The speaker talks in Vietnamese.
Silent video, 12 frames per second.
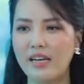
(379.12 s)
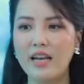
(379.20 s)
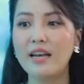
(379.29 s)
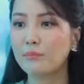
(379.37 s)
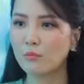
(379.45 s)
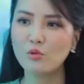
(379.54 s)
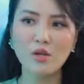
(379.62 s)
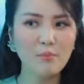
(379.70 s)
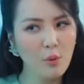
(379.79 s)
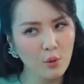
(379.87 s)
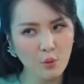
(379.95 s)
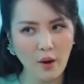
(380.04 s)
cái này nằm trong
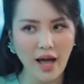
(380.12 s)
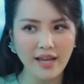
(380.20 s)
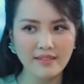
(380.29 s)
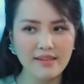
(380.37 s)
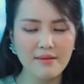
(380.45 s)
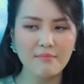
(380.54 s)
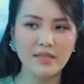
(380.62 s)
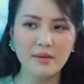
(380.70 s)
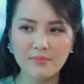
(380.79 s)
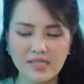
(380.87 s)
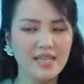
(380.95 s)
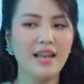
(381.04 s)
chuyên môn của anh Mà
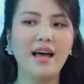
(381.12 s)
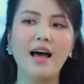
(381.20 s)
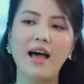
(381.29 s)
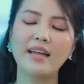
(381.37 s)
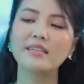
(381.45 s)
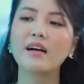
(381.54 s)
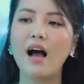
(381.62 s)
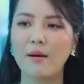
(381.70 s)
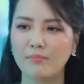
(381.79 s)
thậm chí là anh được